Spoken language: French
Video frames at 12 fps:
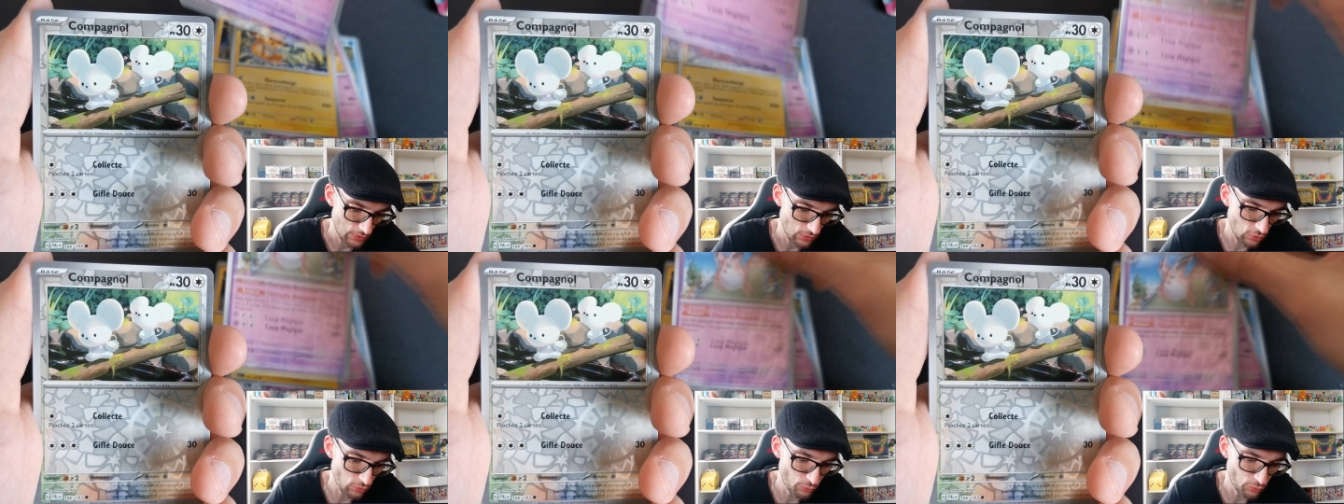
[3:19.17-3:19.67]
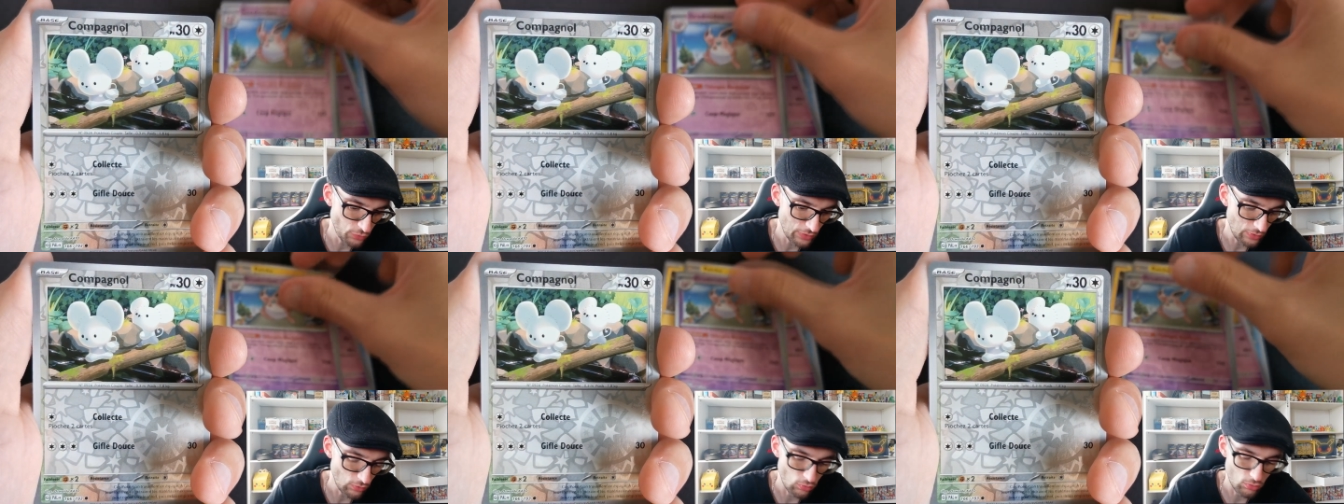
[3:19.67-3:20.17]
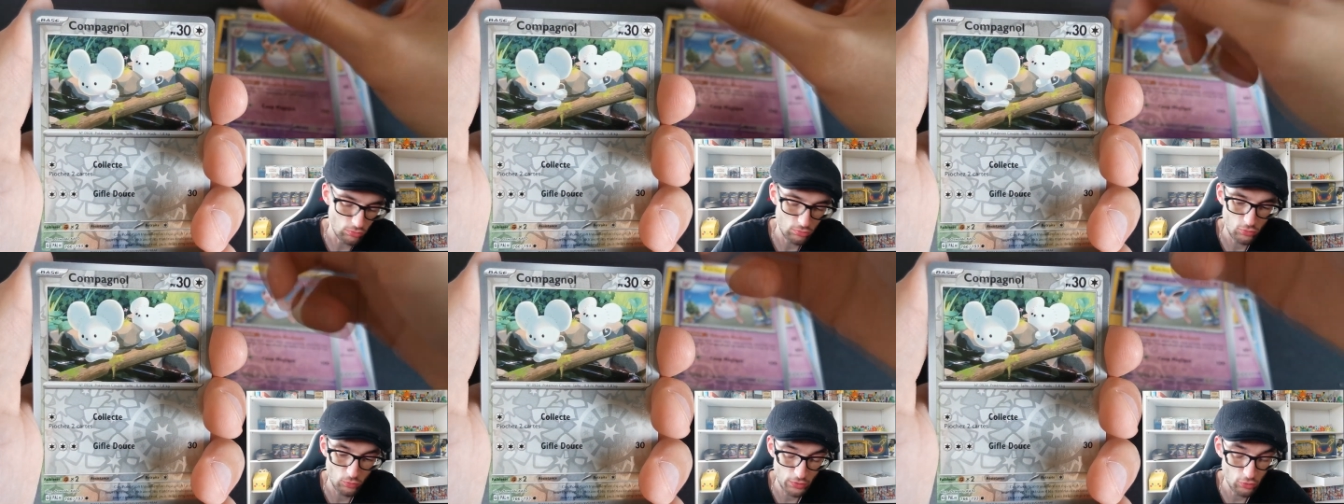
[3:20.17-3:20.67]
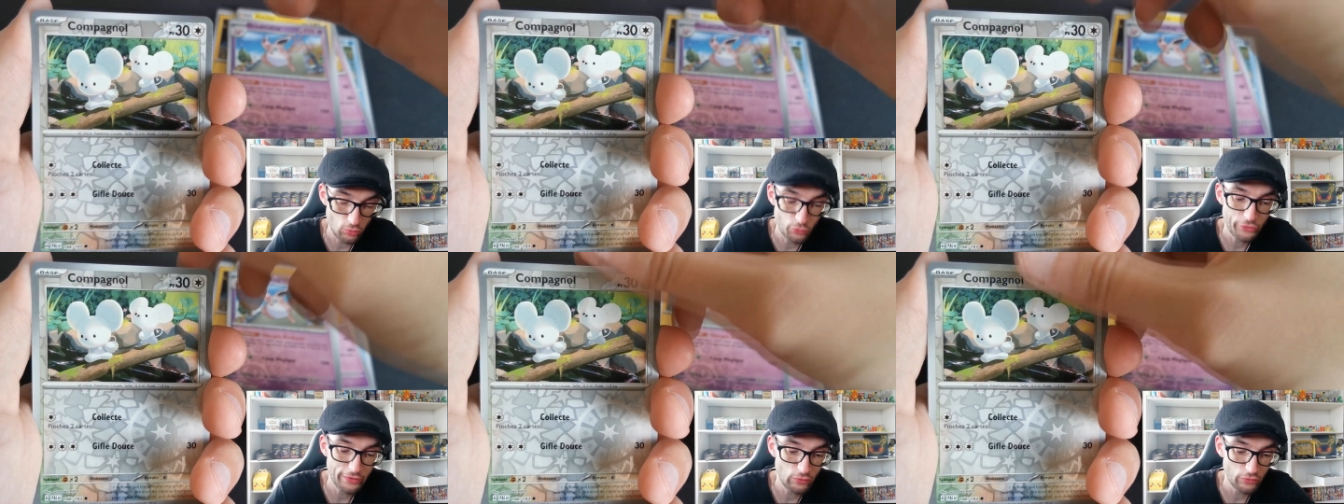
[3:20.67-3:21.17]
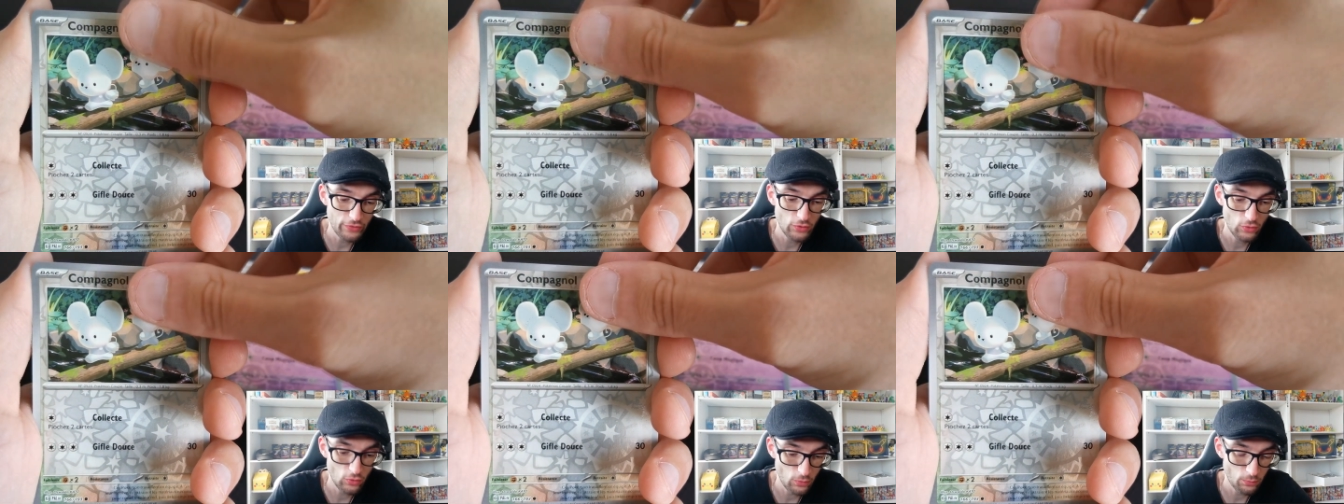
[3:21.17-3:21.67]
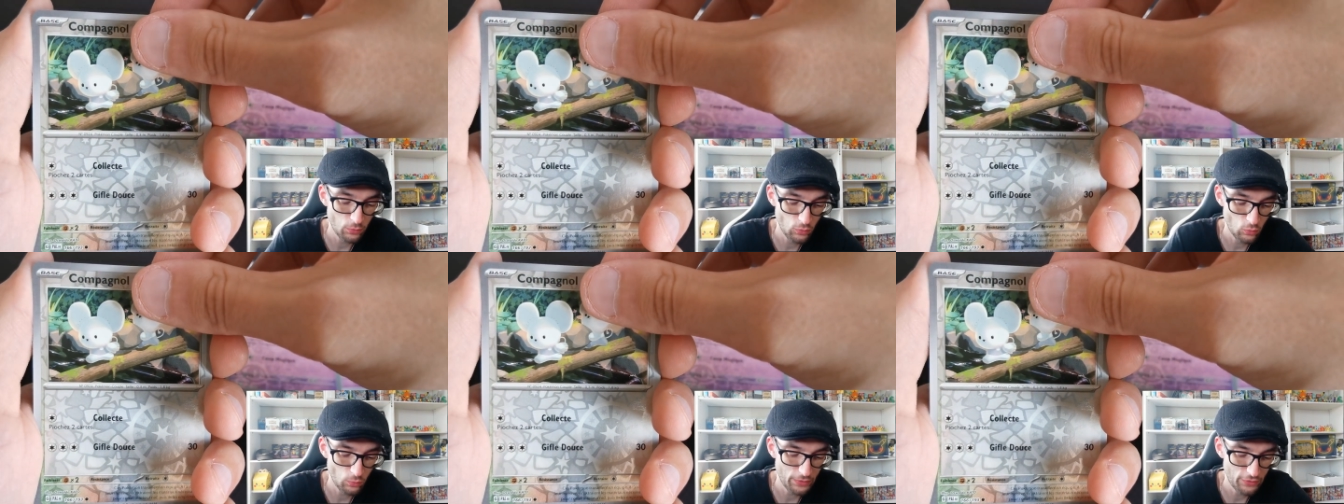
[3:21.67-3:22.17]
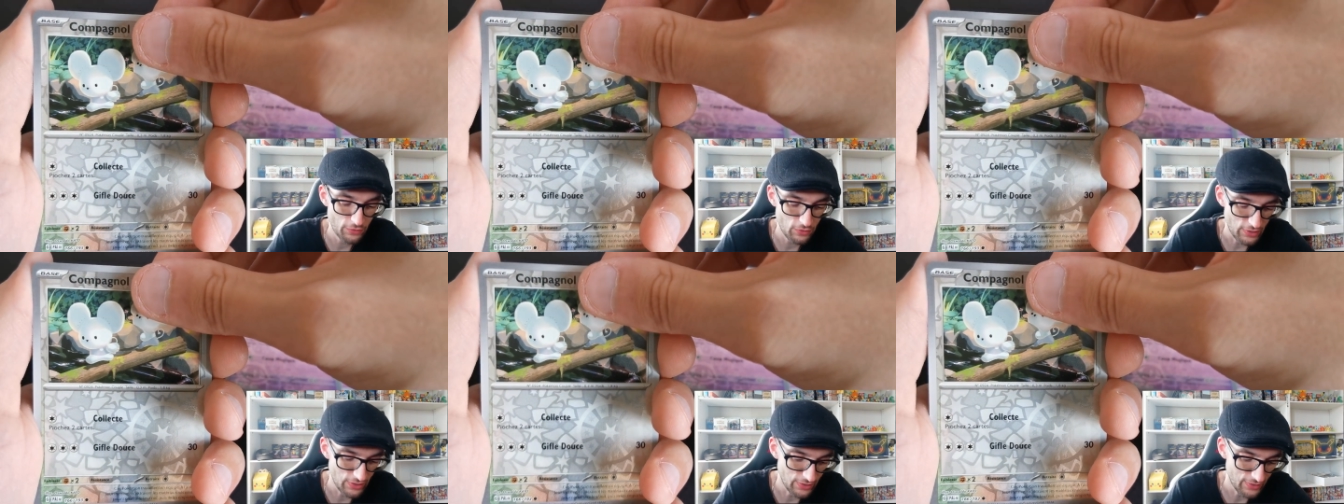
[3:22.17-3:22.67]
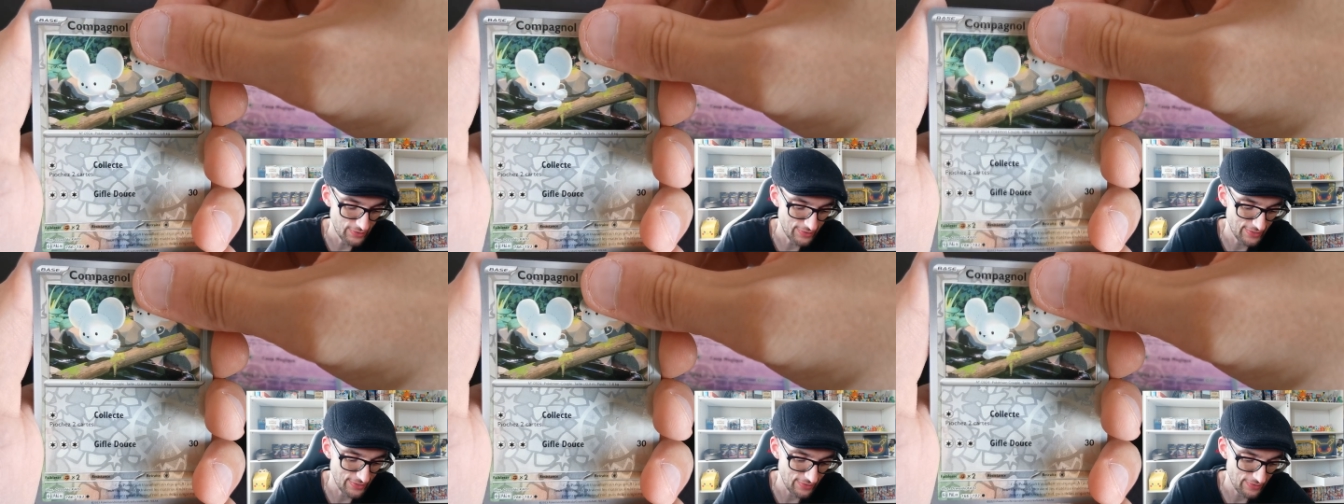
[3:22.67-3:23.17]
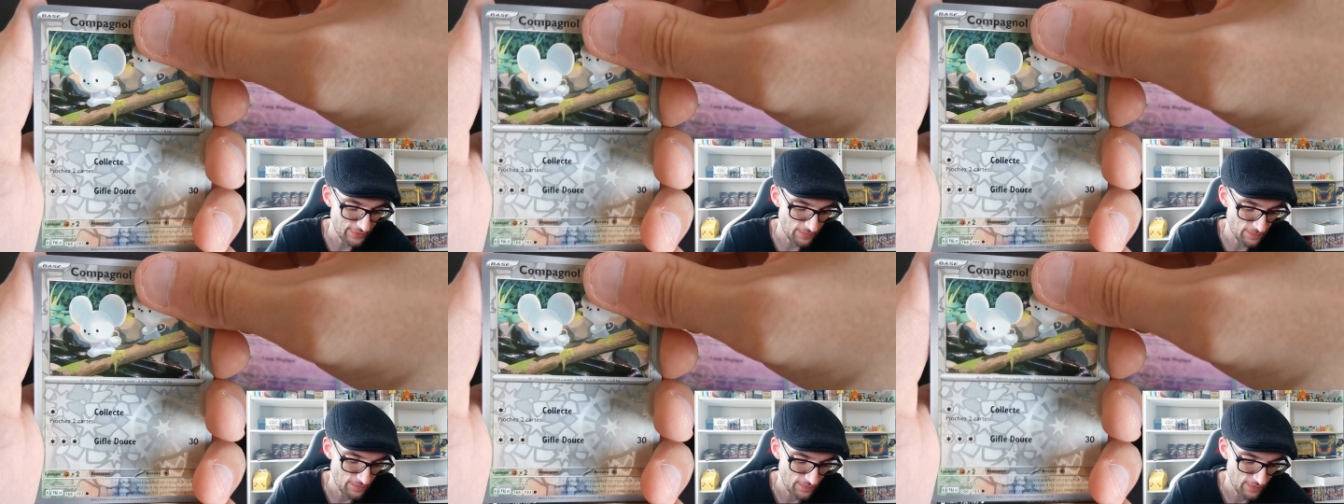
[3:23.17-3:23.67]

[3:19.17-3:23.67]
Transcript: Commune, euh, oui, Commune Reverse avec Compagnol et derrière